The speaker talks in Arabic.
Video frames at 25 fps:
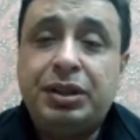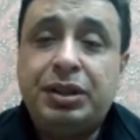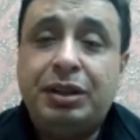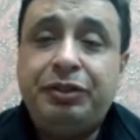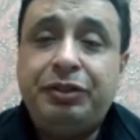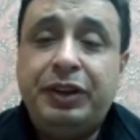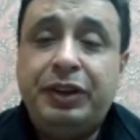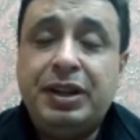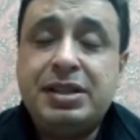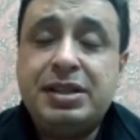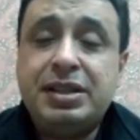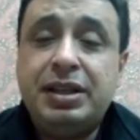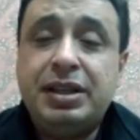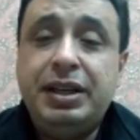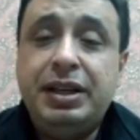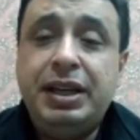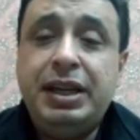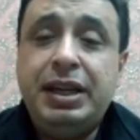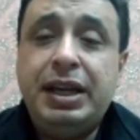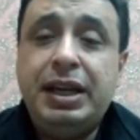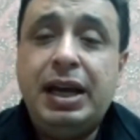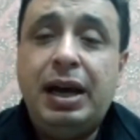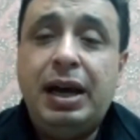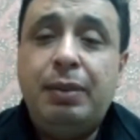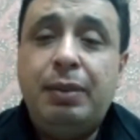
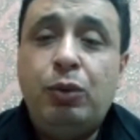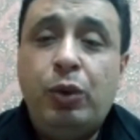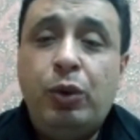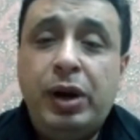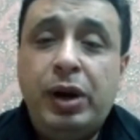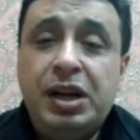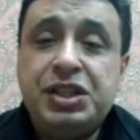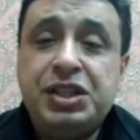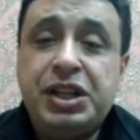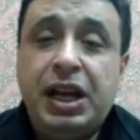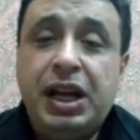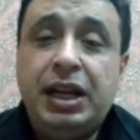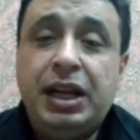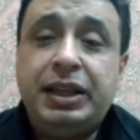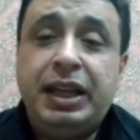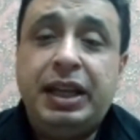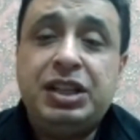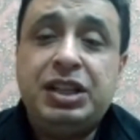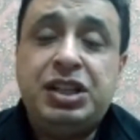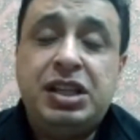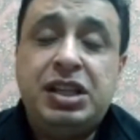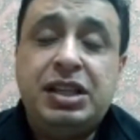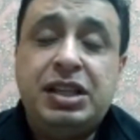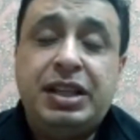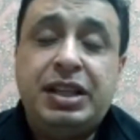الفلسطينيه مواجهه
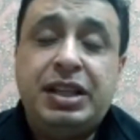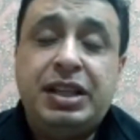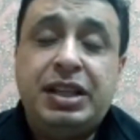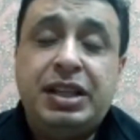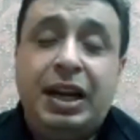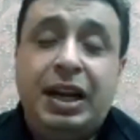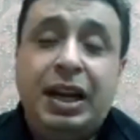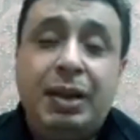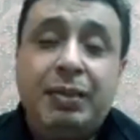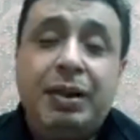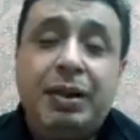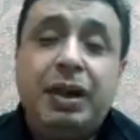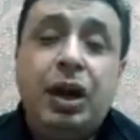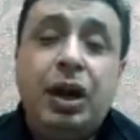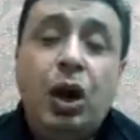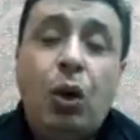اجهزه الامن